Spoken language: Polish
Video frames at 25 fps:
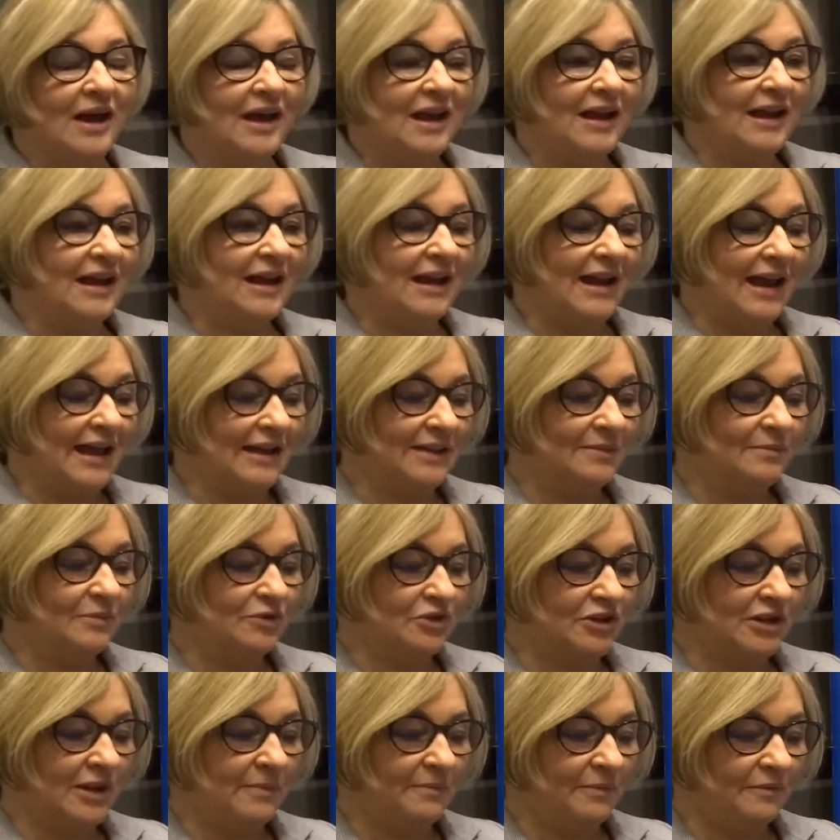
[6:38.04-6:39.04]
lat,
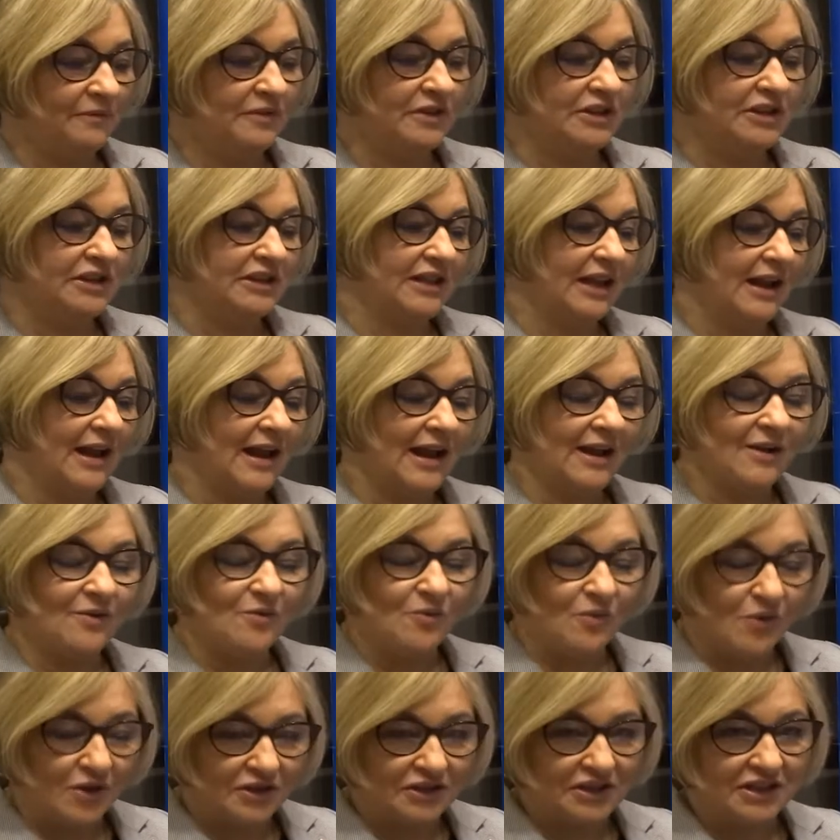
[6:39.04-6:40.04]
można powiedzieć, taka
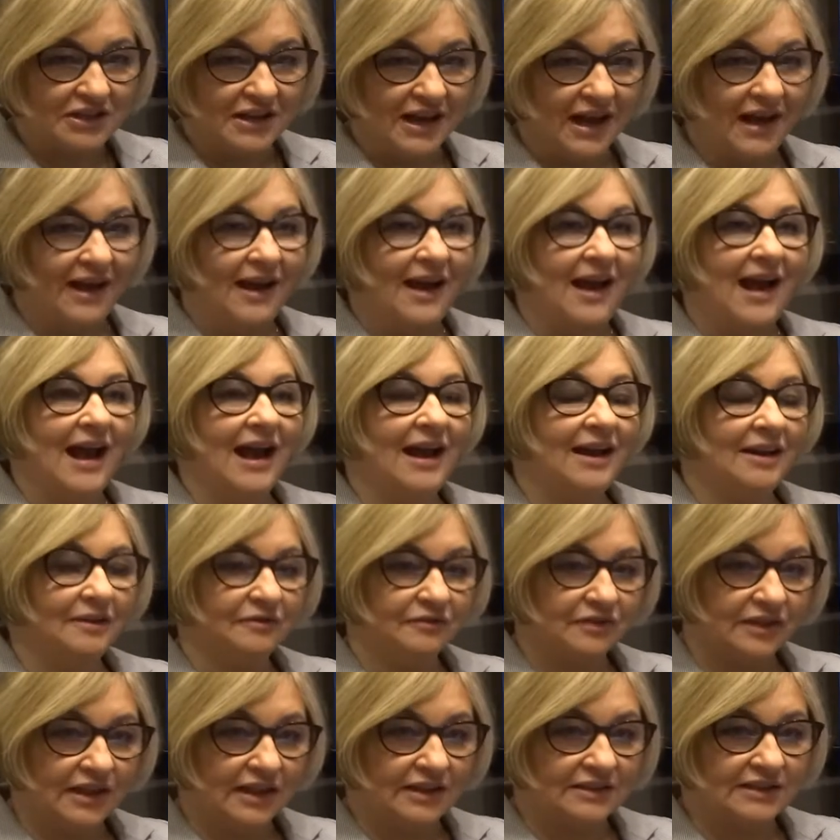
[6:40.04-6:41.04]
głośna, ale
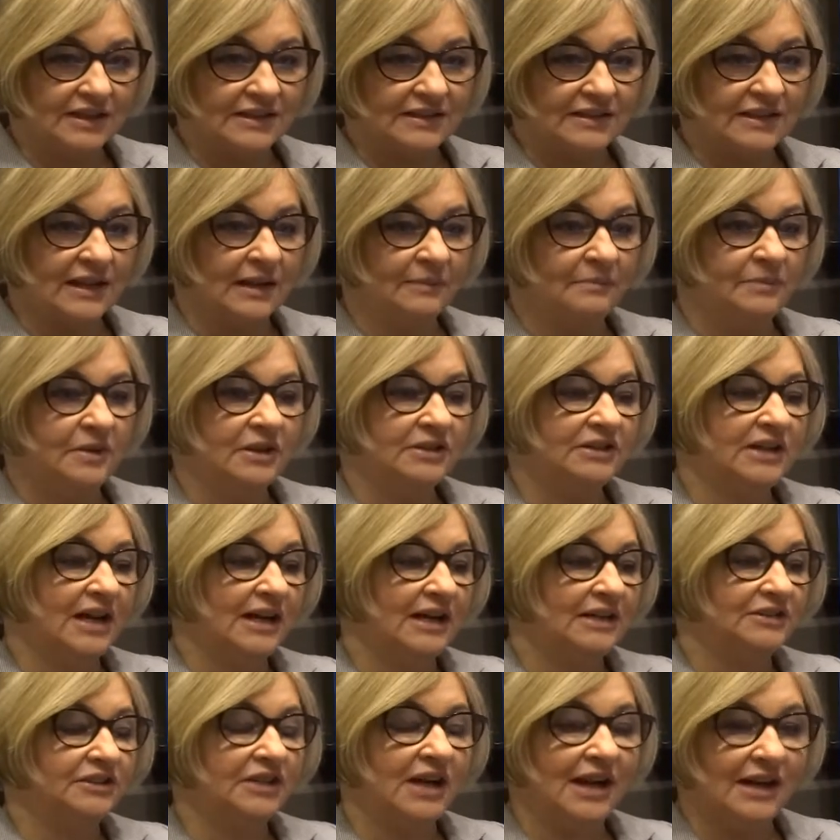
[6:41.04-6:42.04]
teraz
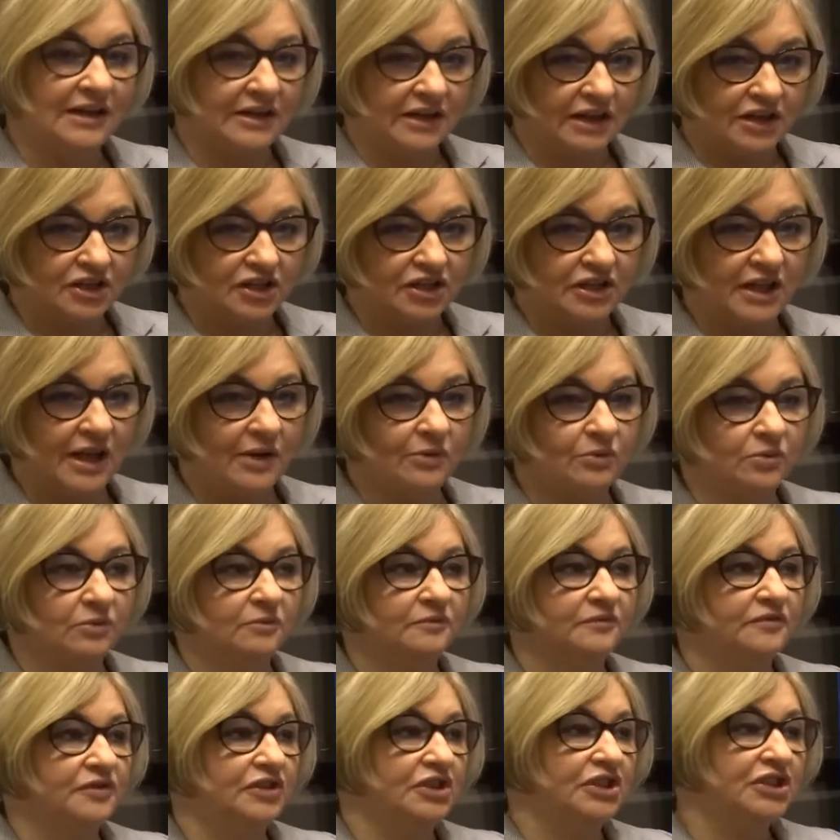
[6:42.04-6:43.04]
nabiera realnych
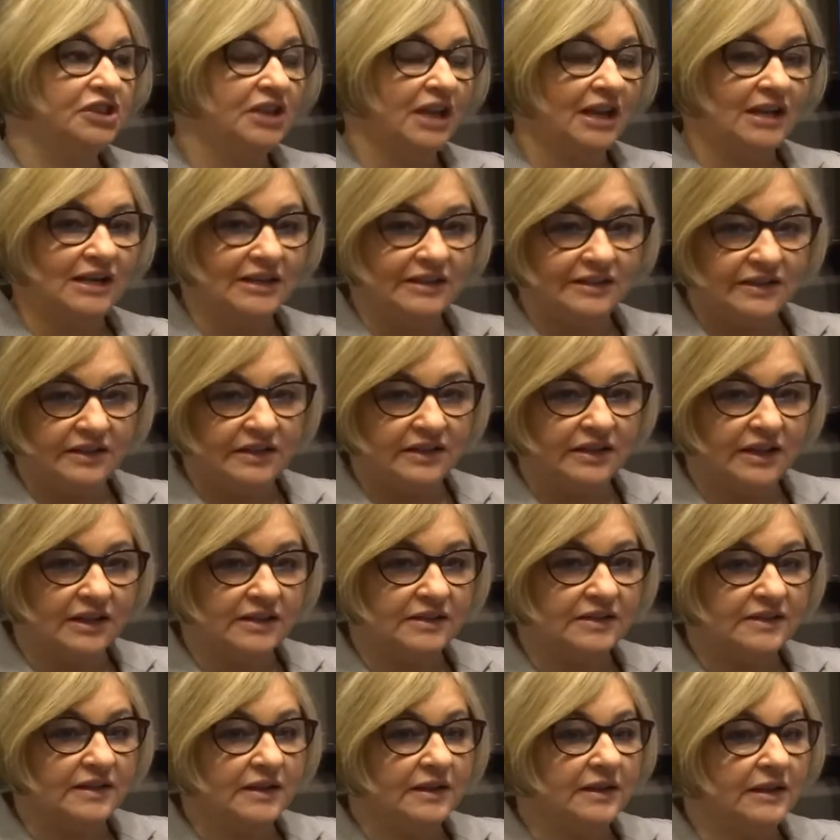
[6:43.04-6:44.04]
kształtów. Dzisiaj list
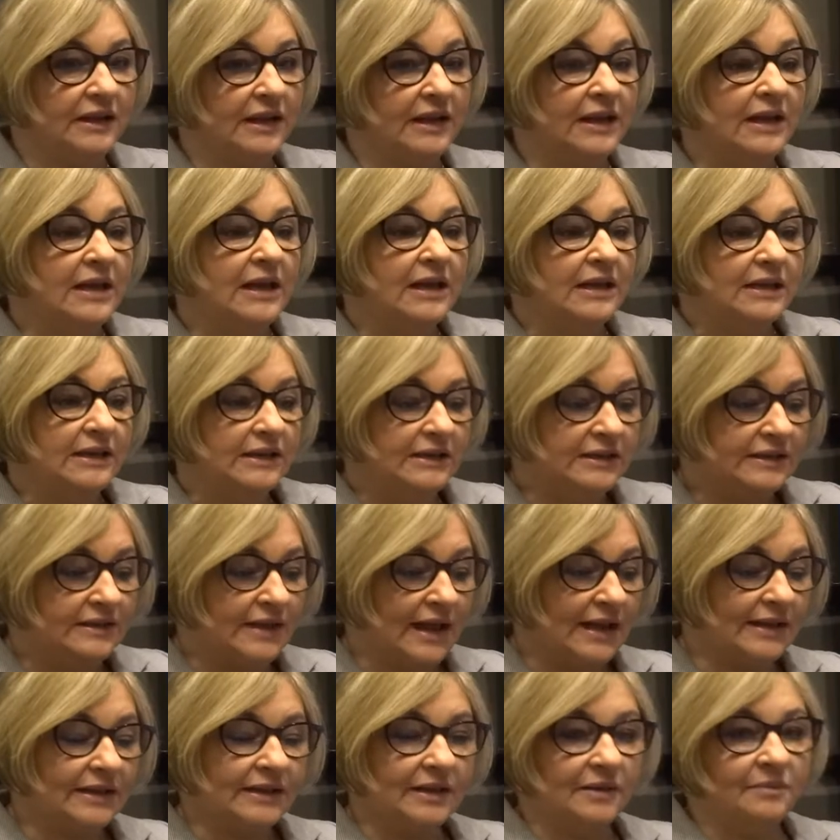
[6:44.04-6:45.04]
intencyjny i
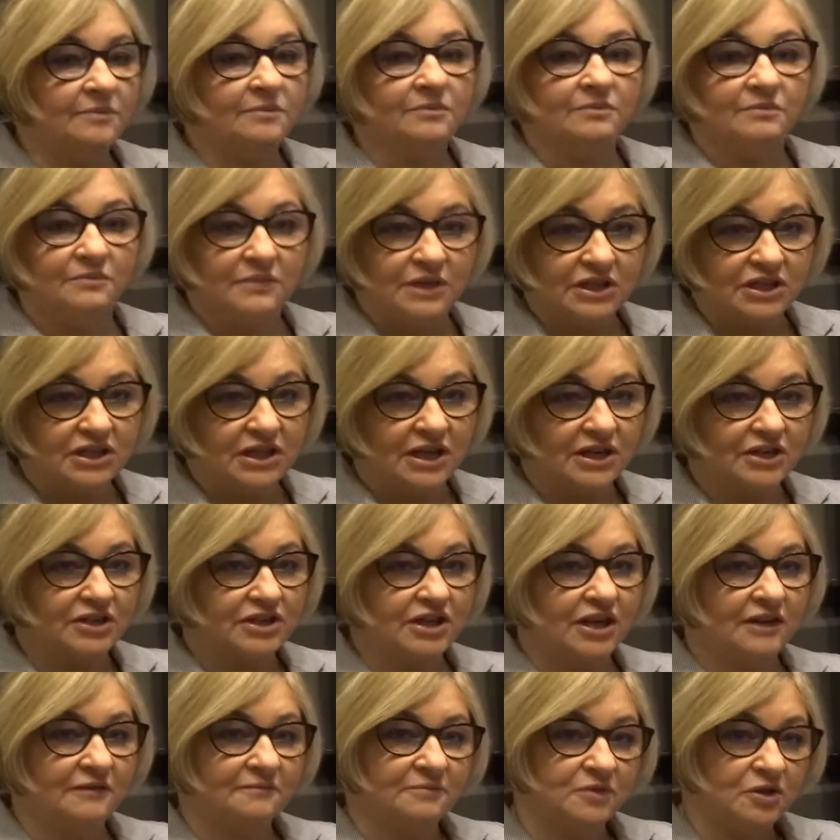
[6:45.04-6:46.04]
zatem myślę,
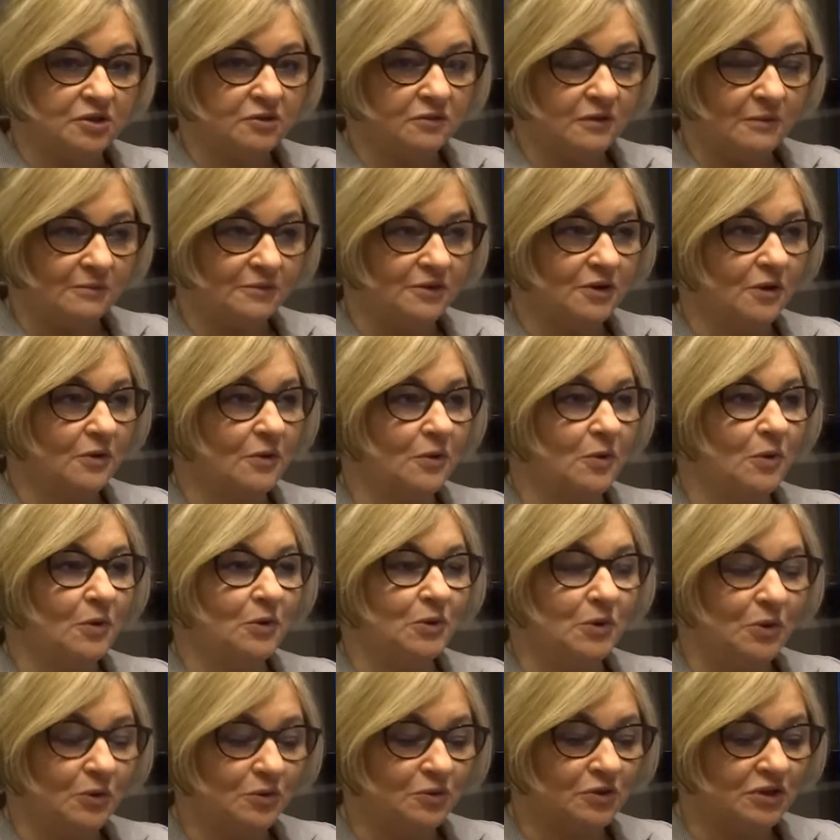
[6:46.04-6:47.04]
że w przyszłym
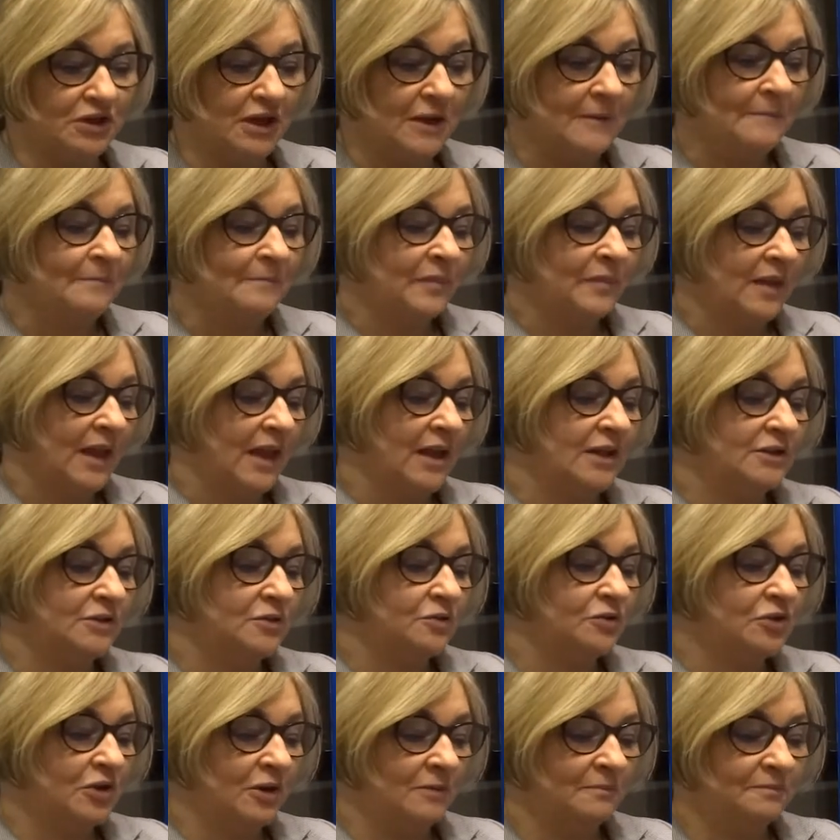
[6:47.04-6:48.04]
roku już
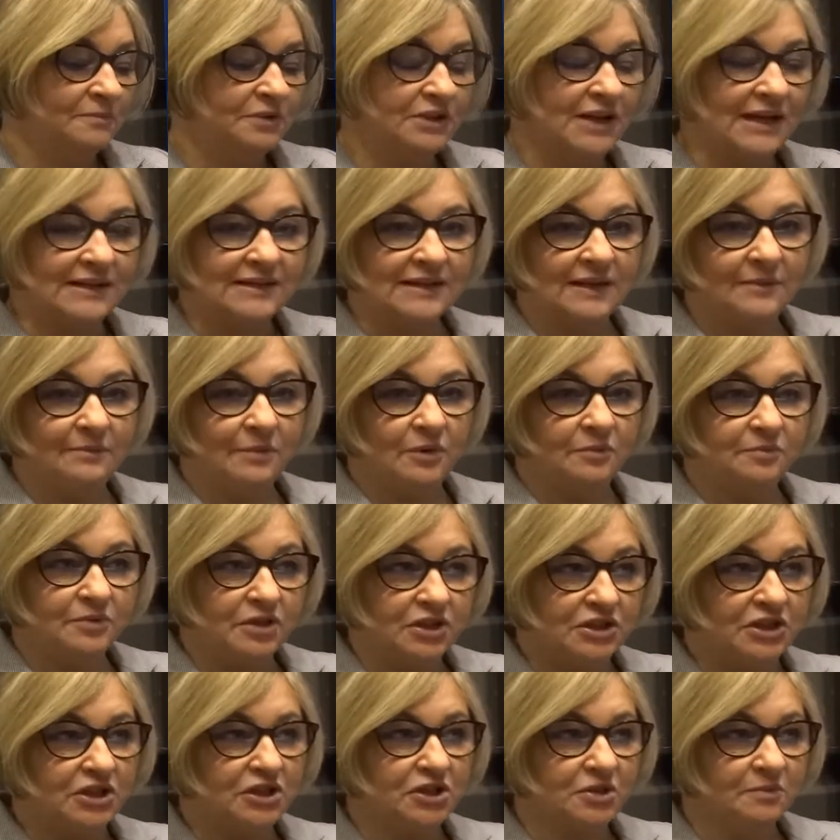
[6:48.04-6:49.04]
ruszą prace, bo
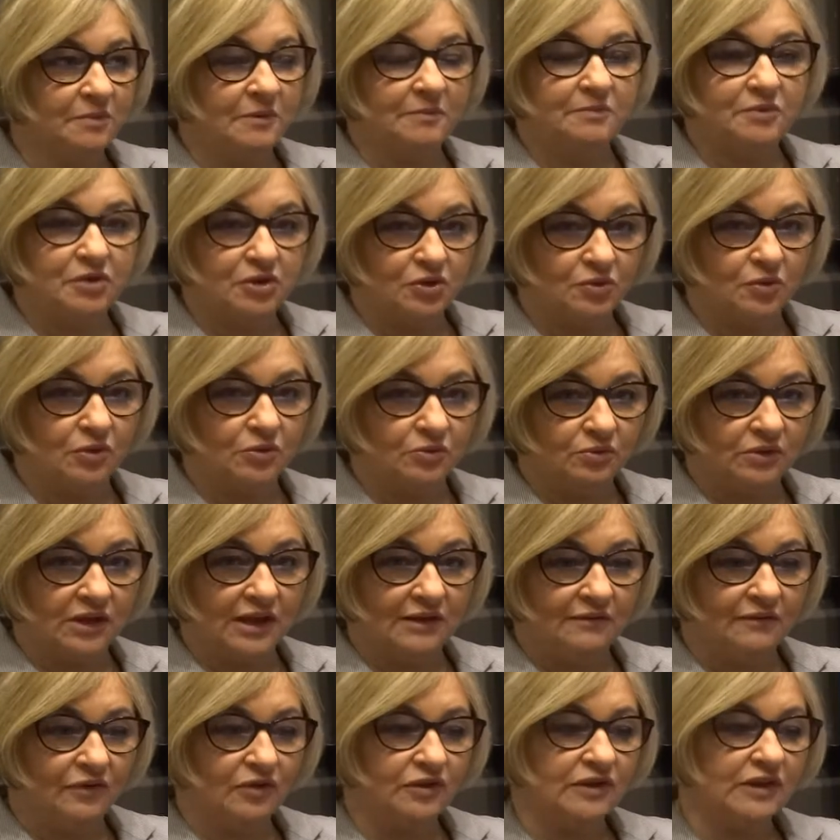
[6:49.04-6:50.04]
przecież, żeby przyszło
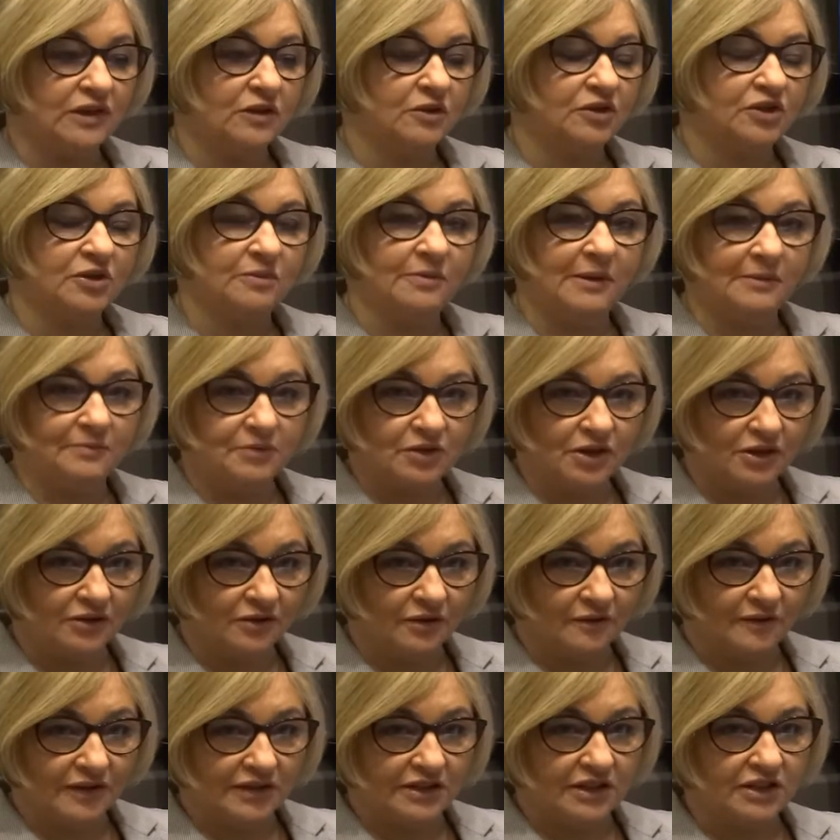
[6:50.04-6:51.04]
tutaj wojsko, trzeba
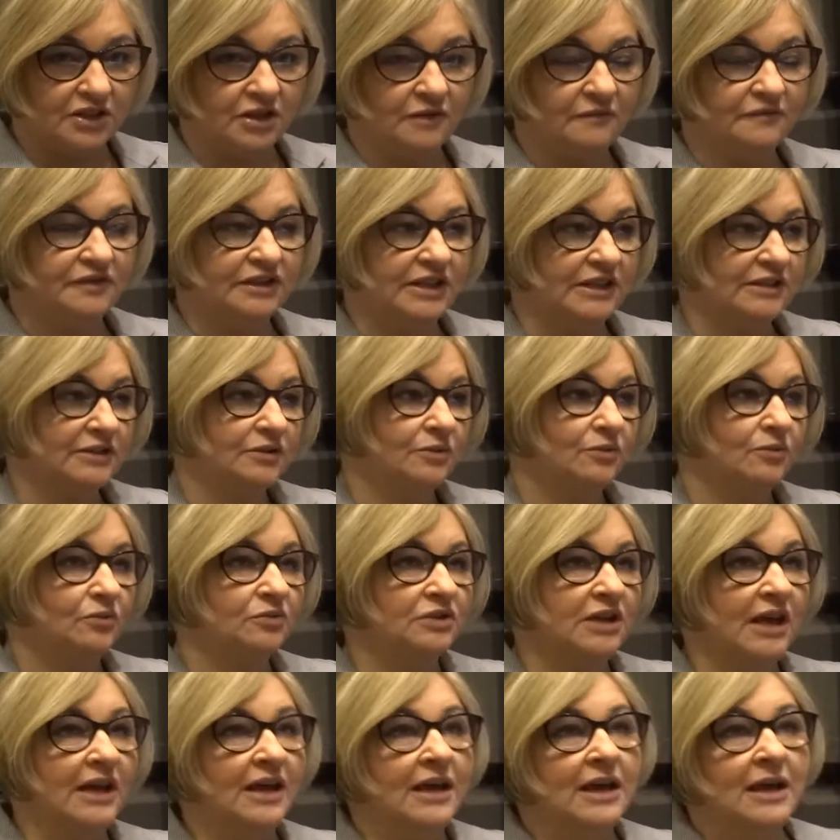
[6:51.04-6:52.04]
przygotować finansować też
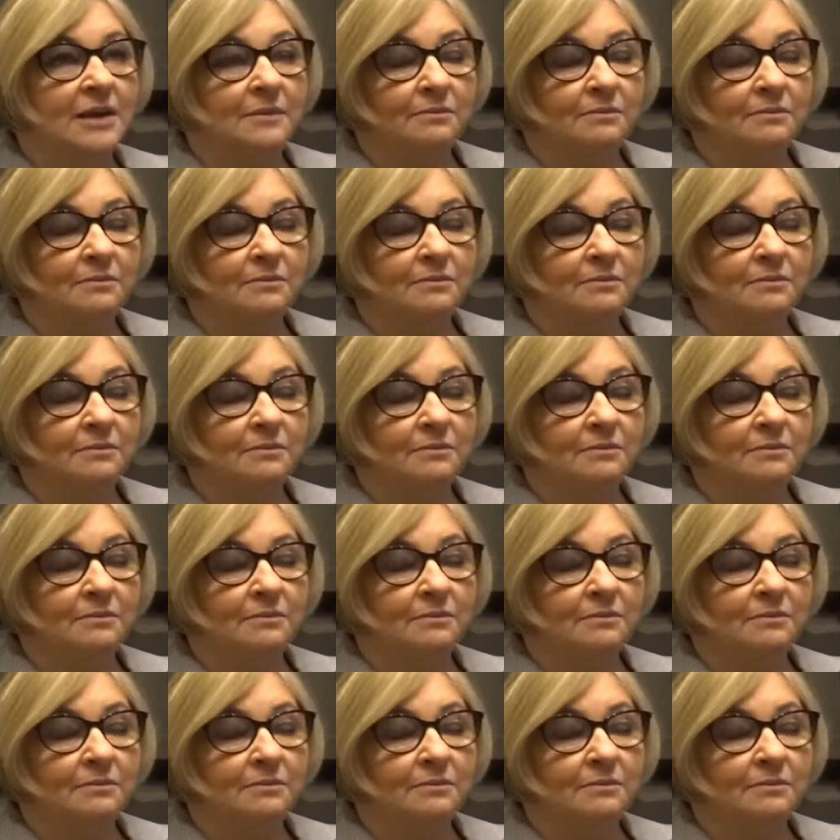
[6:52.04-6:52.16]
infrastrukturę.